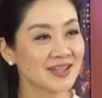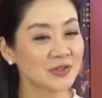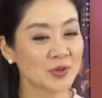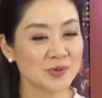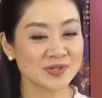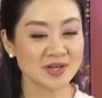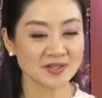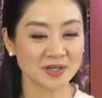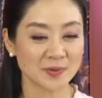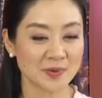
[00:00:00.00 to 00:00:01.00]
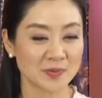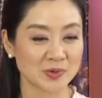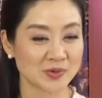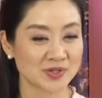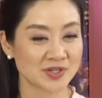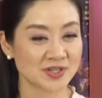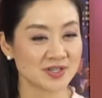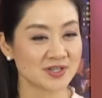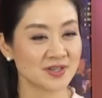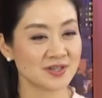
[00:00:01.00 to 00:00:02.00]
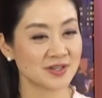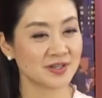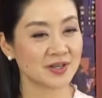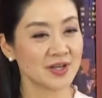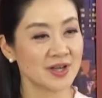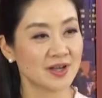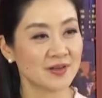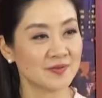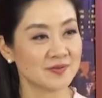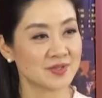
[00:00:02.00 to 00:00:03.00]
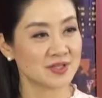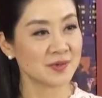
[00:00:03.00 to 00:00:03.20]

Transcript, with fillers: 那对于这样的的话，比如说吃一些这个呃习